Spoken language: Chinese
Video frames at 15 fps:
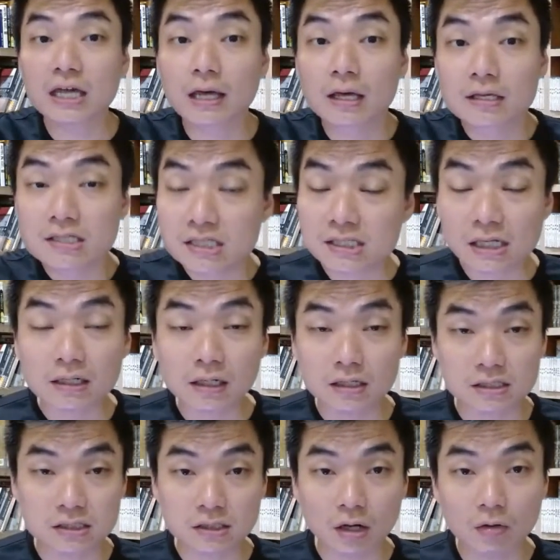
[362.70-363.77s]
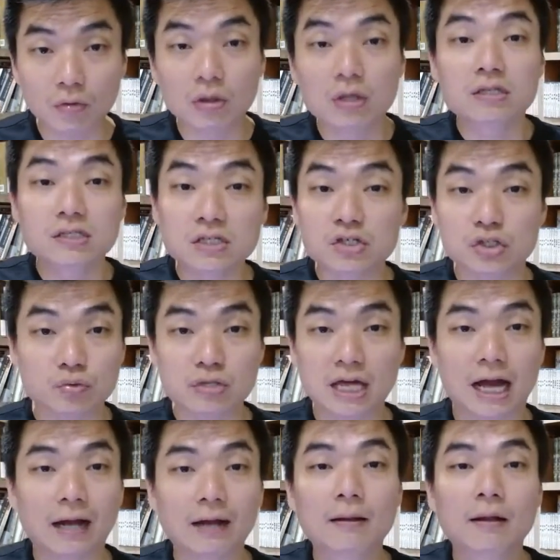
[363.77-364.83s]
且胜了之后，郑修
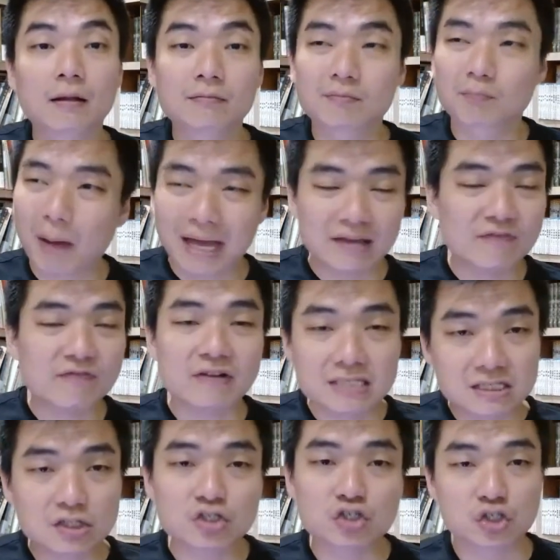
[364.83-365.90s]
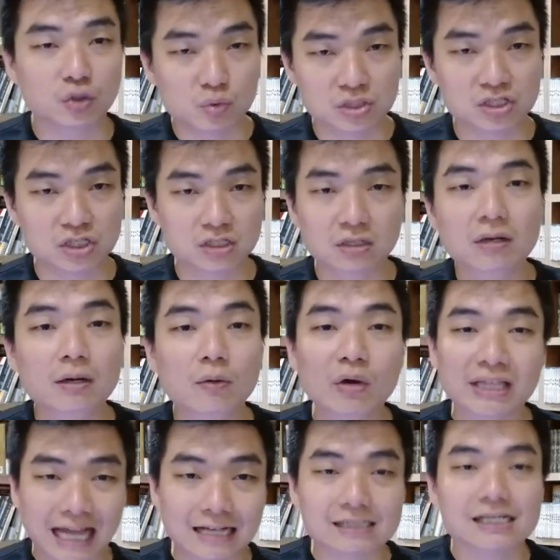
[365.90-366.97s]
强百分之九十会
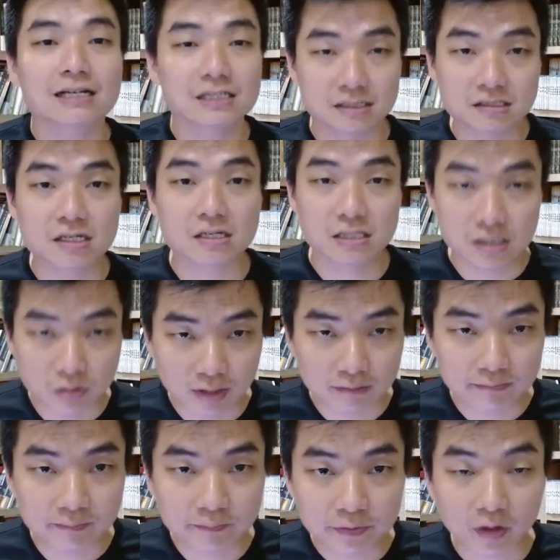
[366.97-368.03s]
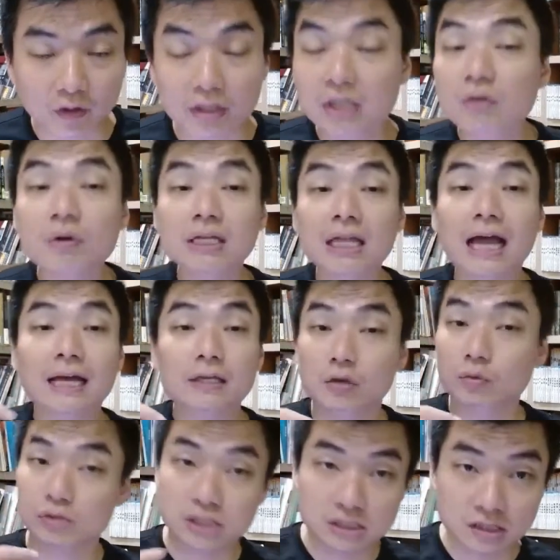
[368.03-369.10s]
当上行政议员。哦，因为他
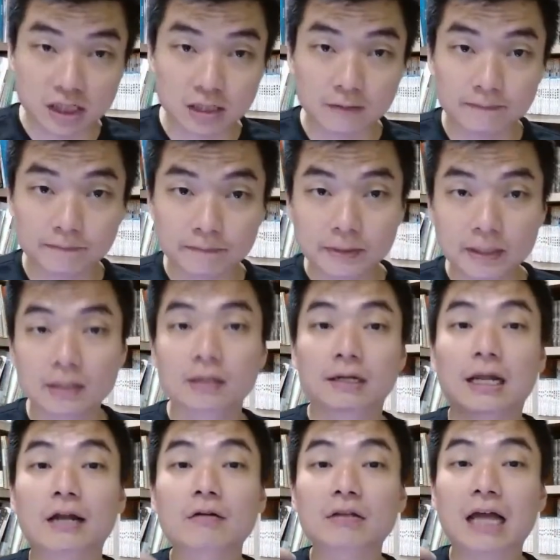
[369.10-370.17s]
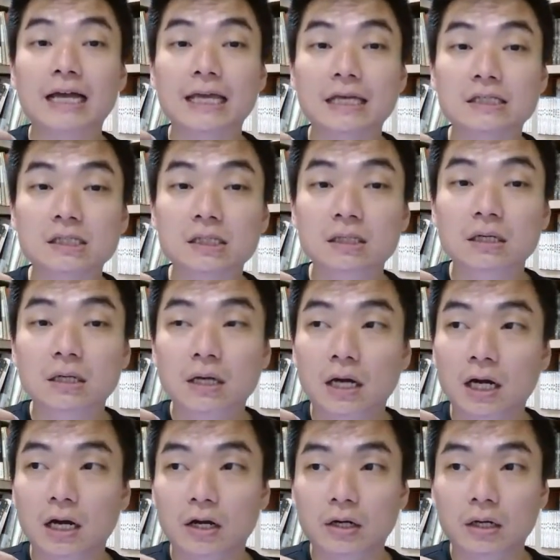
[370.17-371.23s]
有资历，然后他也是
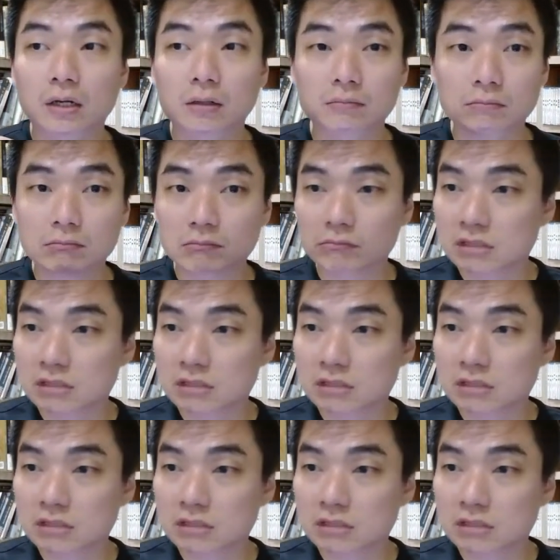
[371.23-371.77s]
呃